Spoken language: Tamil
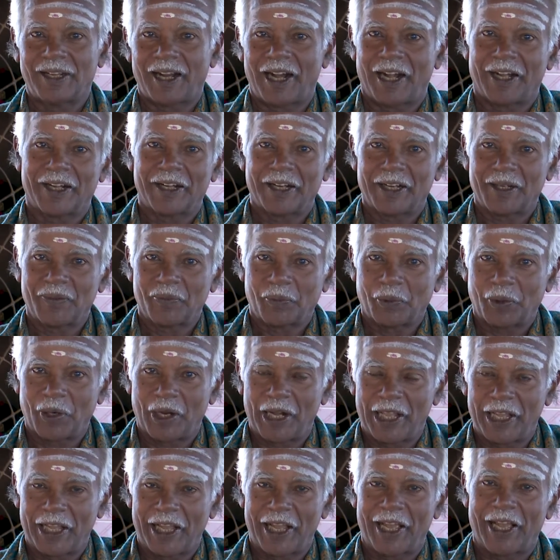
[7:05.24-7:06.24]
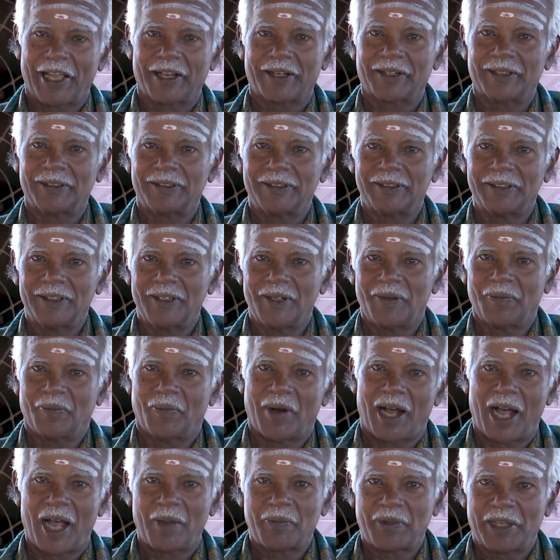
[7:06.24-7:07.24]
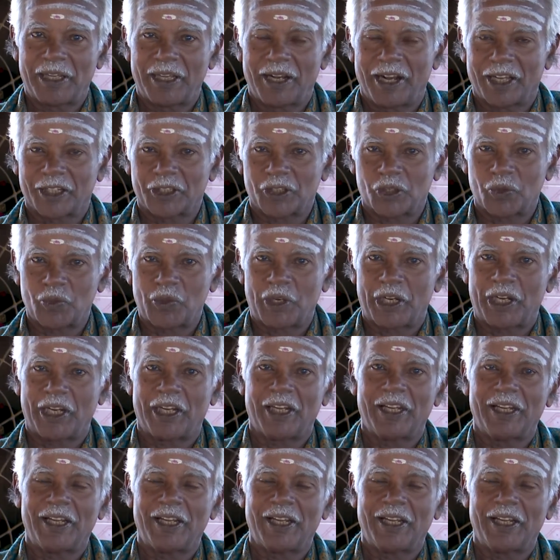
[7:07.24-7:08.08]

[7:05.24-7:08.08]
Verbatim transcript: அண்ணன் பிள்ளையார் மாமி லக்ஷ்மி